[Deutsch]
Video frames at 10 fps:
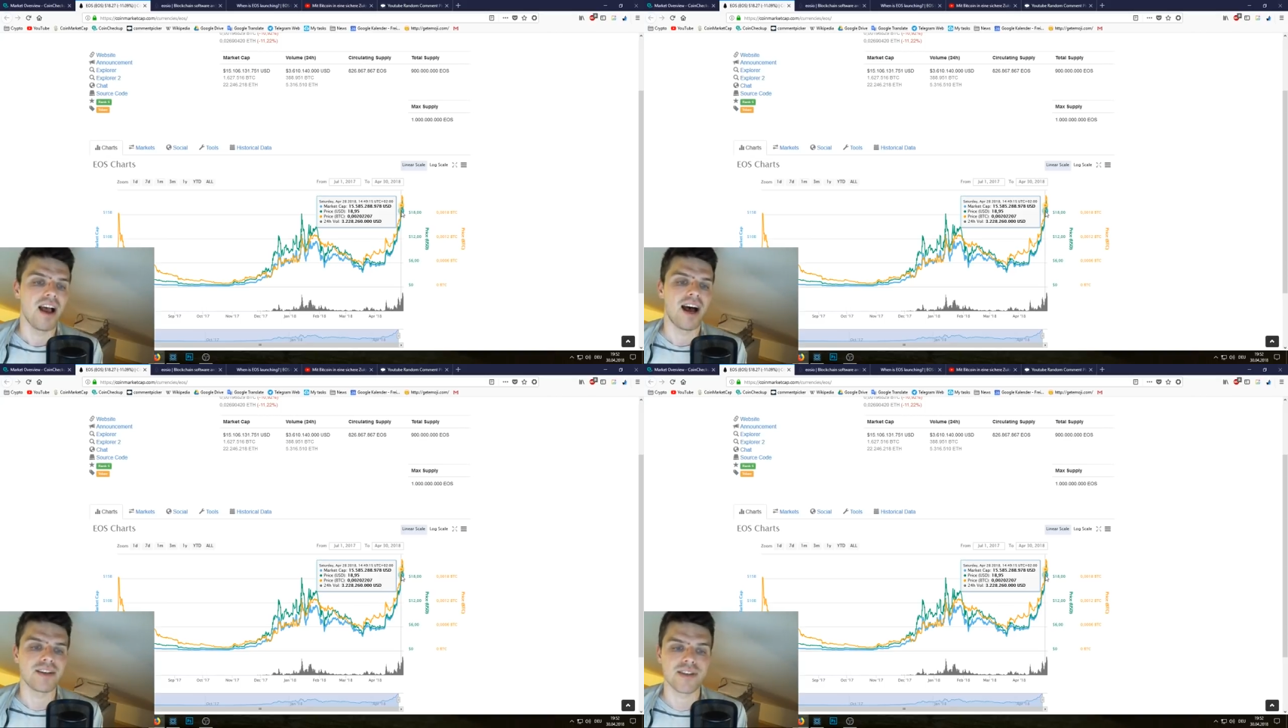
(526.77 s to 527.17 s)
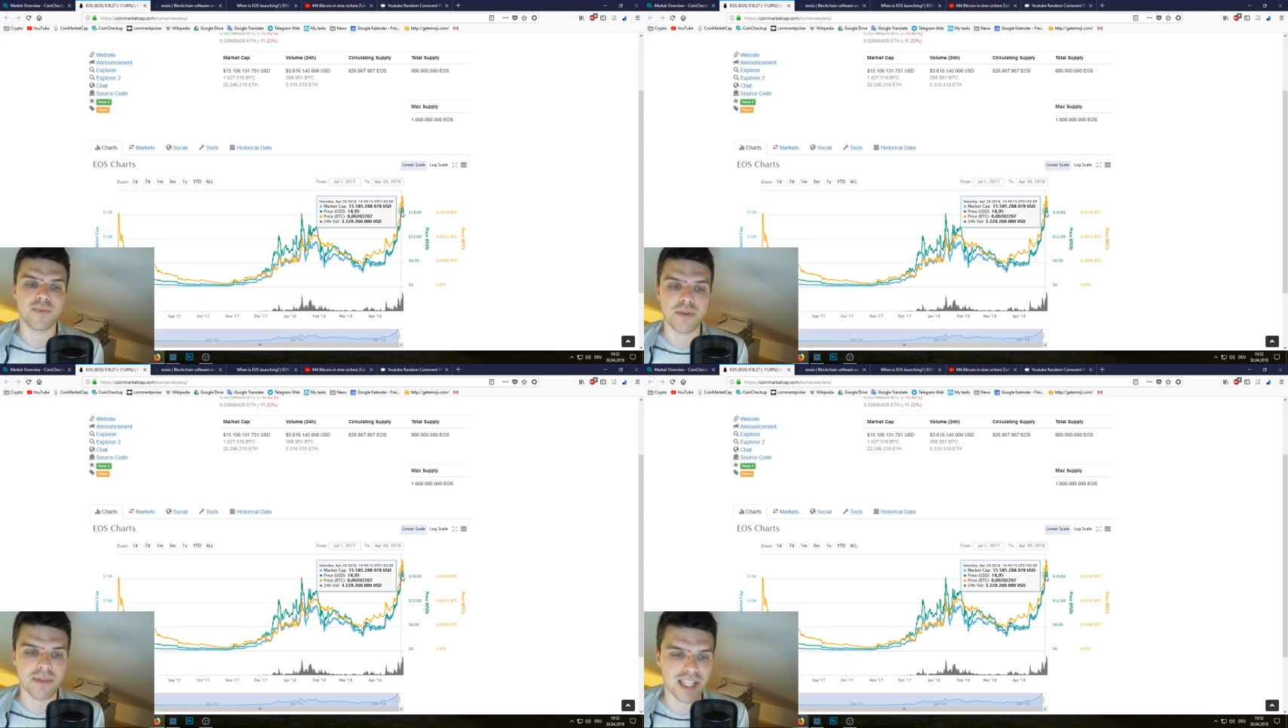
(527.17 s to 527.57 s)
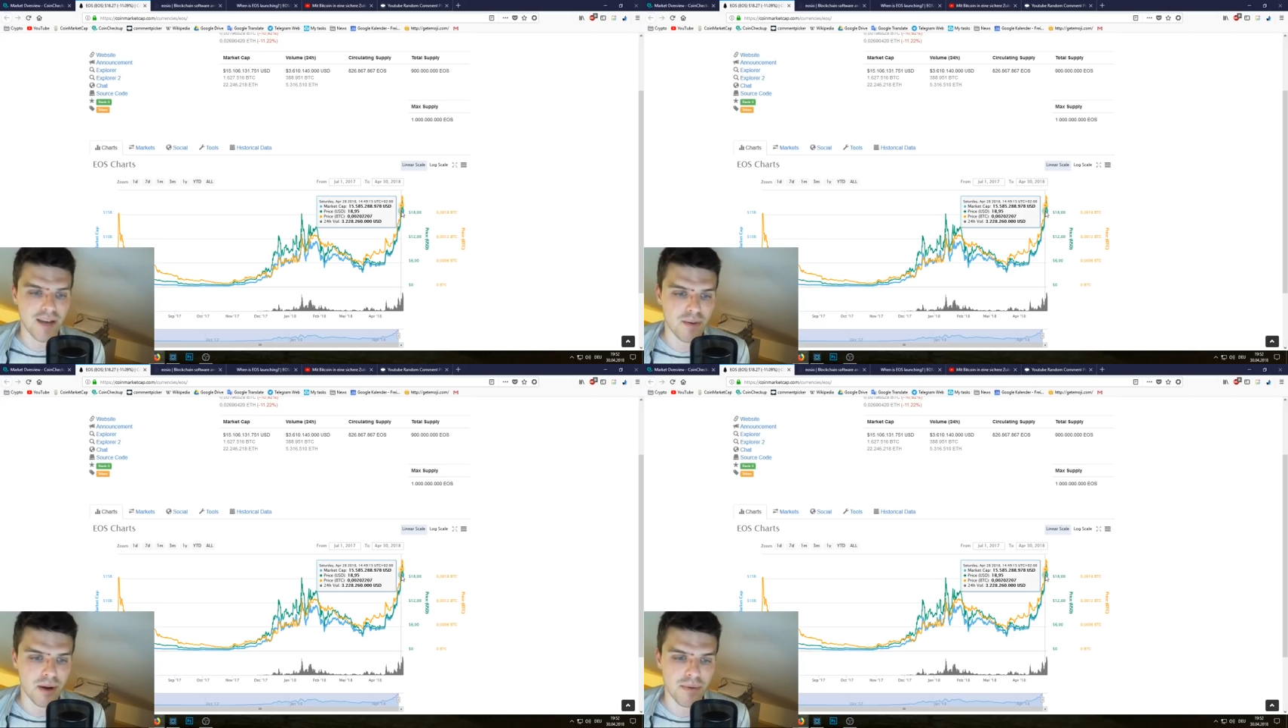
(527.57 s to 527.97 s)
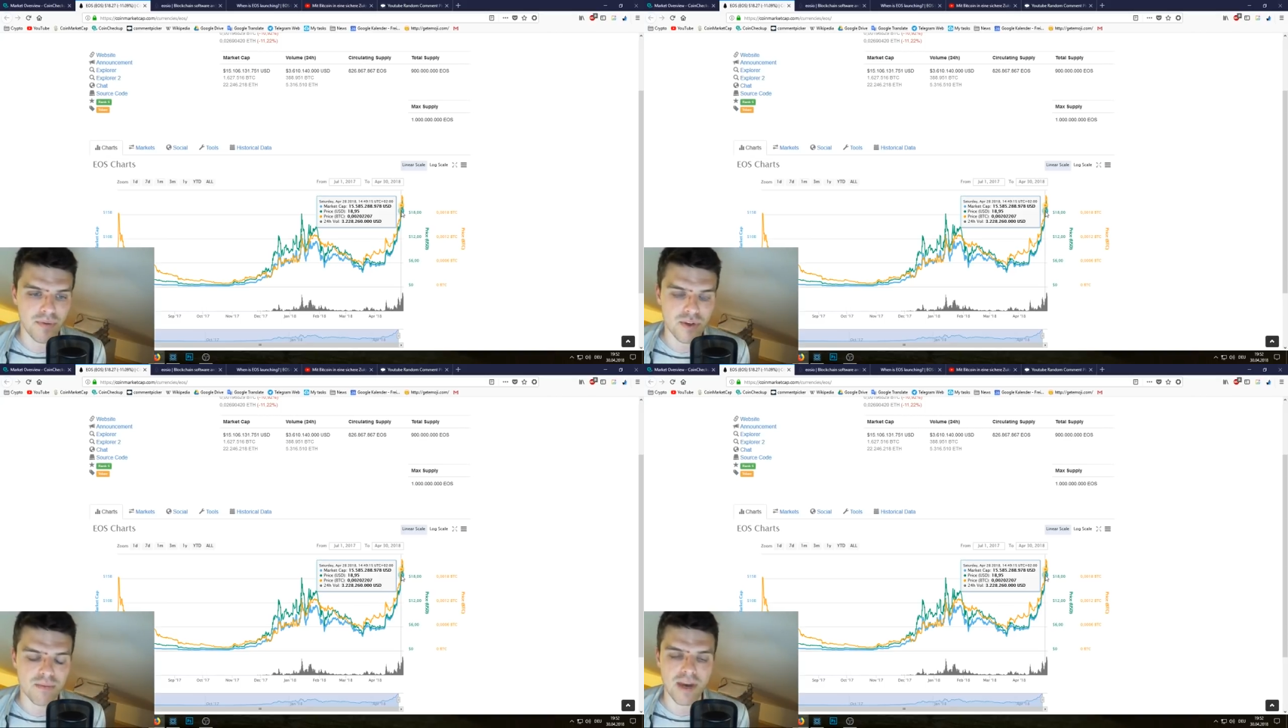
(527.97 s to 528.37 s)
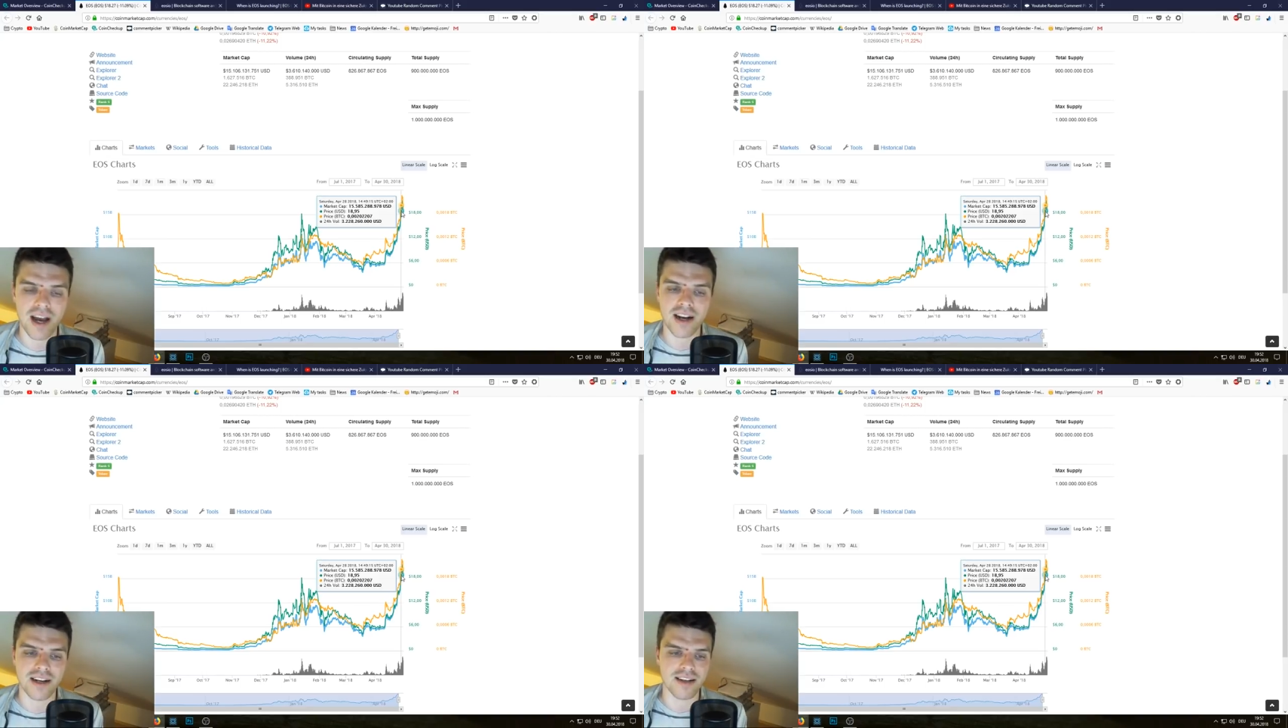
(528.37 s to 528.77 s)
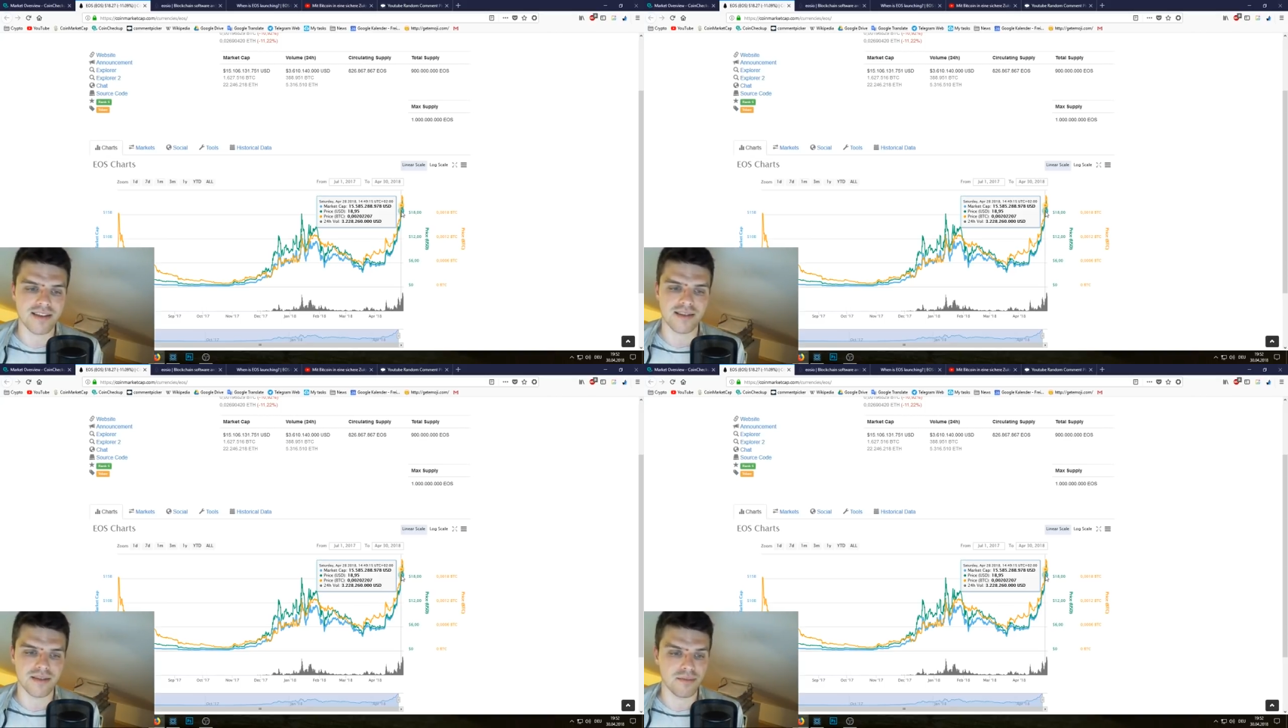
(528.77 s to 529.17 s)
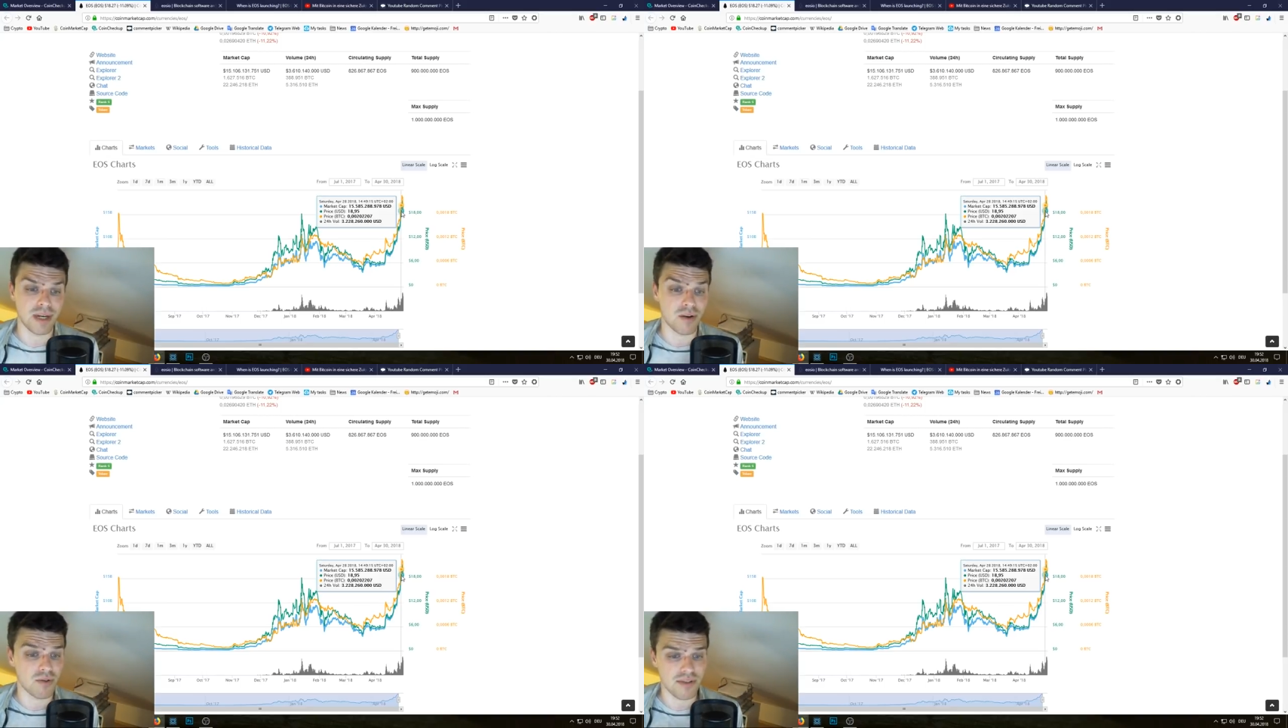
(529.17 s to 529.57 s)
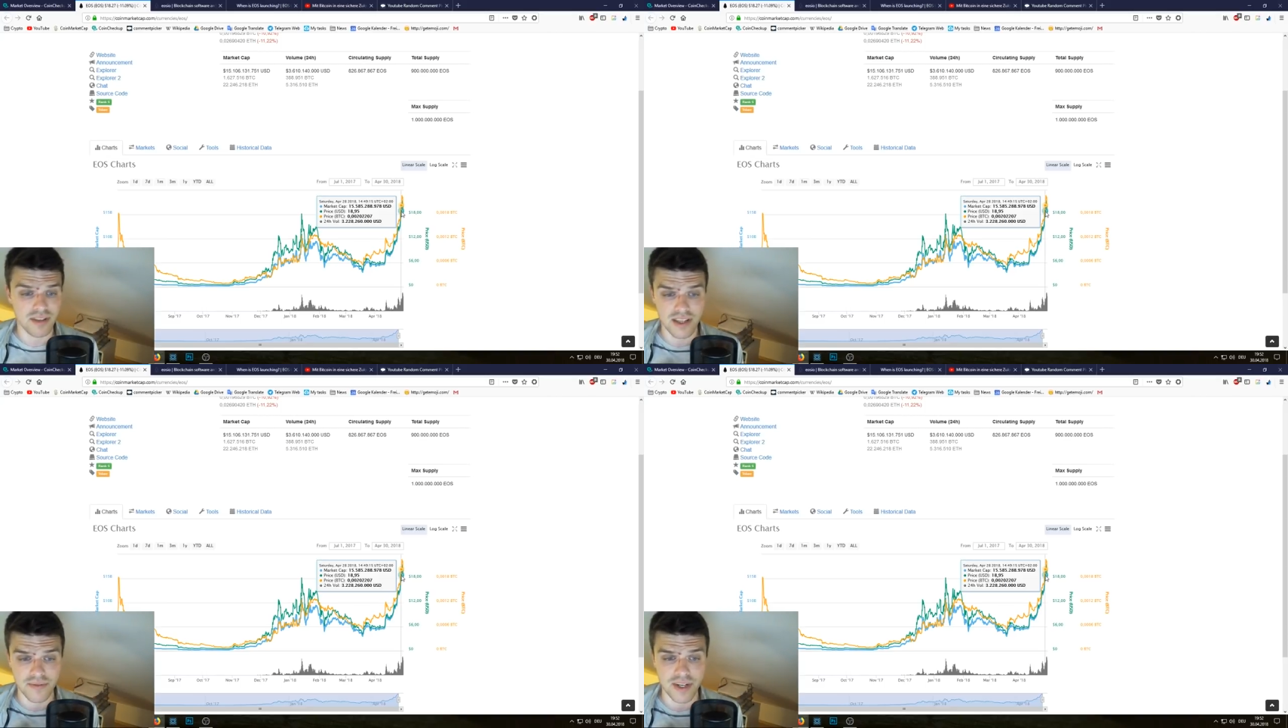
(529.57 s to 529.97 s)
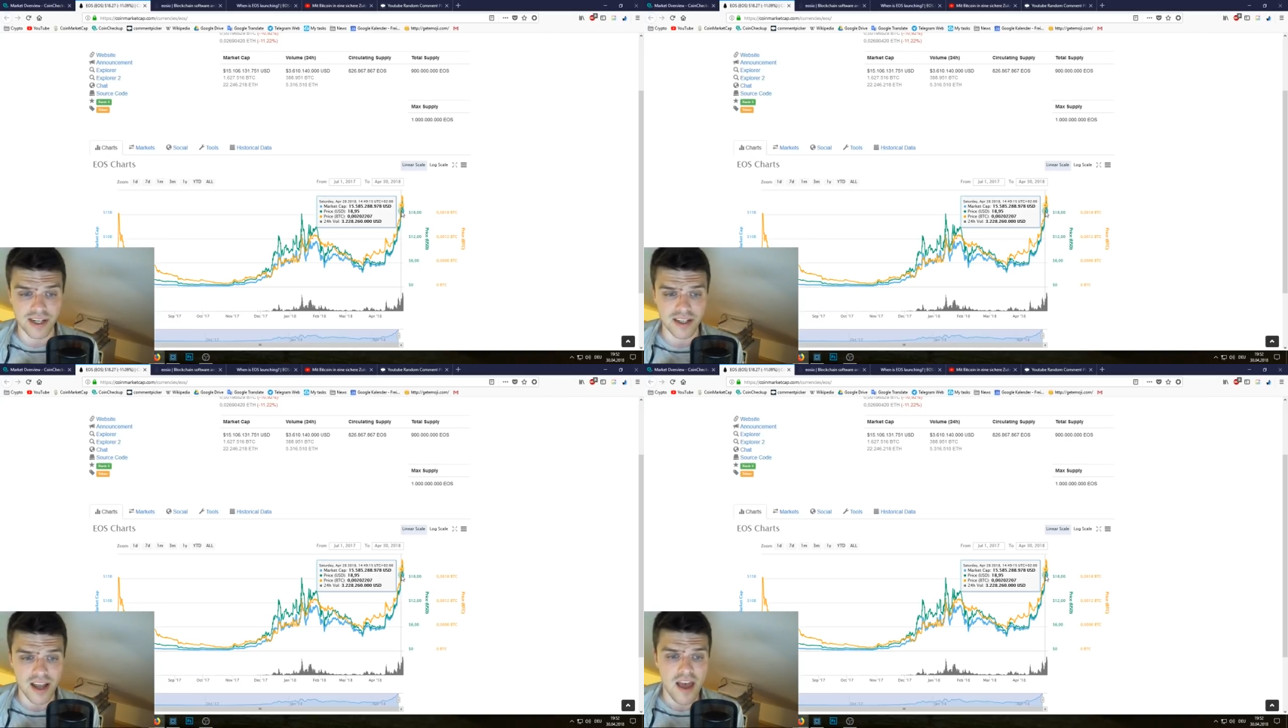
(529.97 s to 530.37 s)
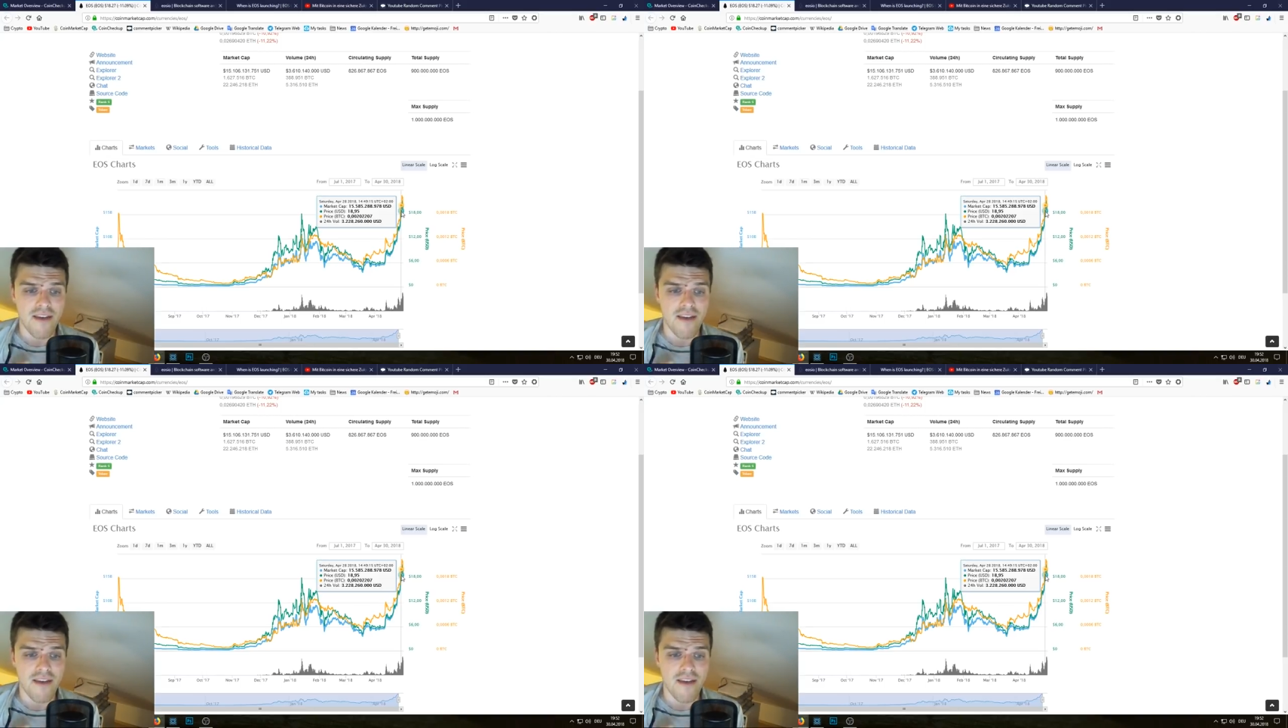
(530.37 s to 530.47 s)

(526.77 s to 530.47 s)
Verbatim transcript: Also das muss man sich einfach mal bewusst machen, dass äh, man auch sich wirklich,